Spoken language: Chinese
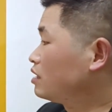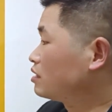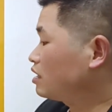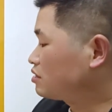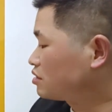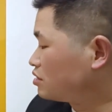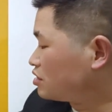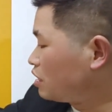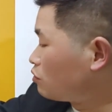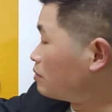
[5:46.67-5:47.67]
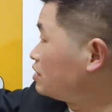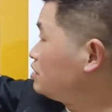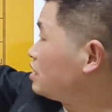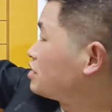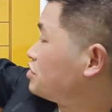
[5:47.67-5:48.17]
那此时啊我们
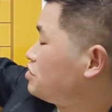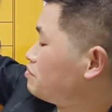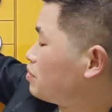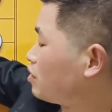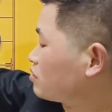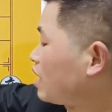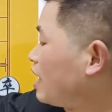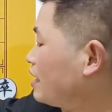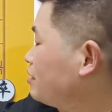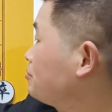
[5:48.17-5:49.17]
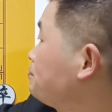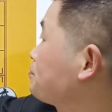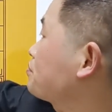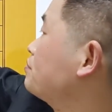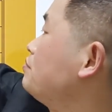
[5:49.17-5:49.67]
依然是进炮打掉，
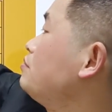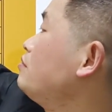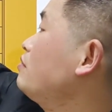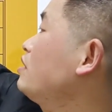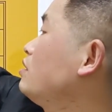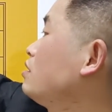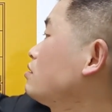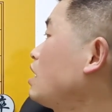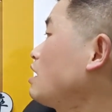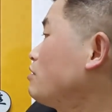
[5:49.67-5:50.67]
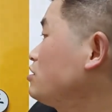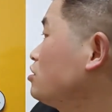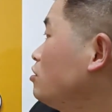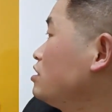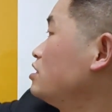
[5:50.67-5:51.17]
打完之
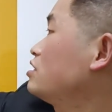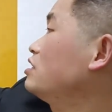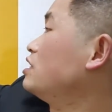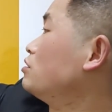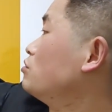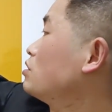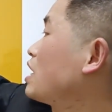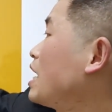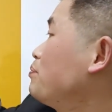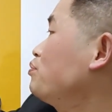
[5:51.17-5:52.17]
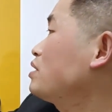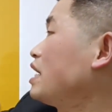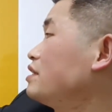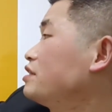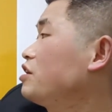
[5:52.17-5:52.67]
后你这里还不
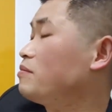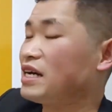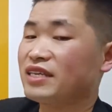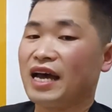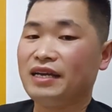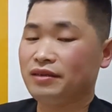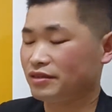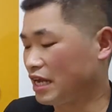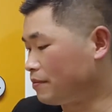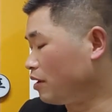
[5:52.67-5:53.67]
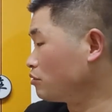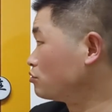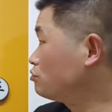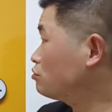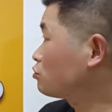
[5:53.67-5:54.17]
敢跳马踩踩炮，
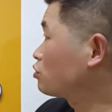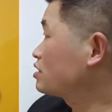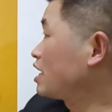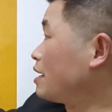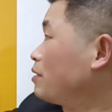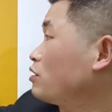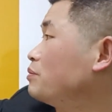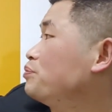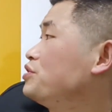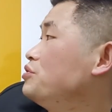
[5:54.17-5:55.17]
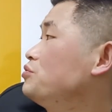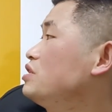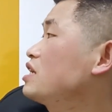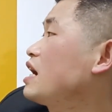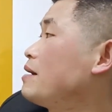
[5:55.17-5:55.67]
如果说踩炮的平局
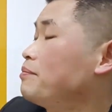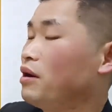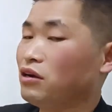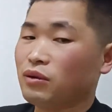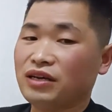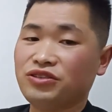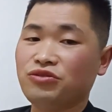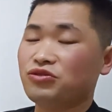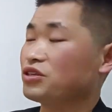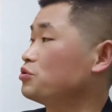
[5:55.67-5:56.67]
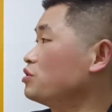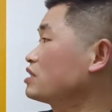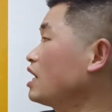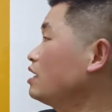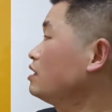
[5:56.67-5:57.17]
一砍炮的话，就是个绝
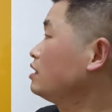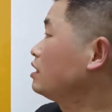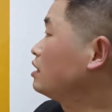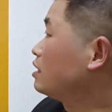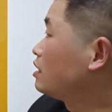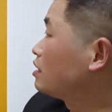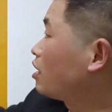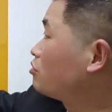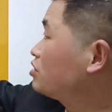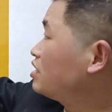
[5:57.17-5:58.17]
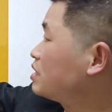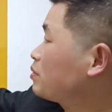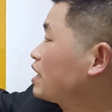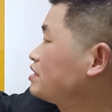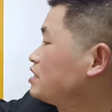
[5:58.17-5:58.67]
杀，老将也
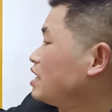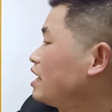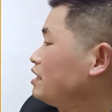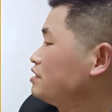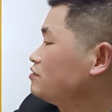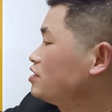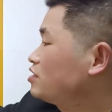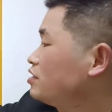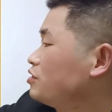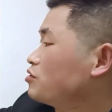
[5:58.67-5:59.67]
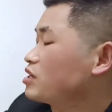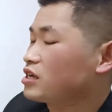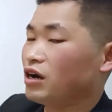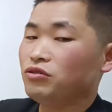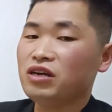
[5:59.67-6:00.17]
不敢起来啊，因为这里有一个
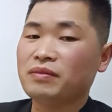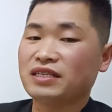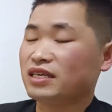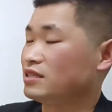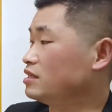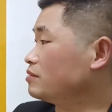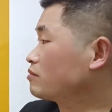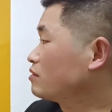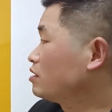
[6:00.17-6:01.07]
高亮马在这里。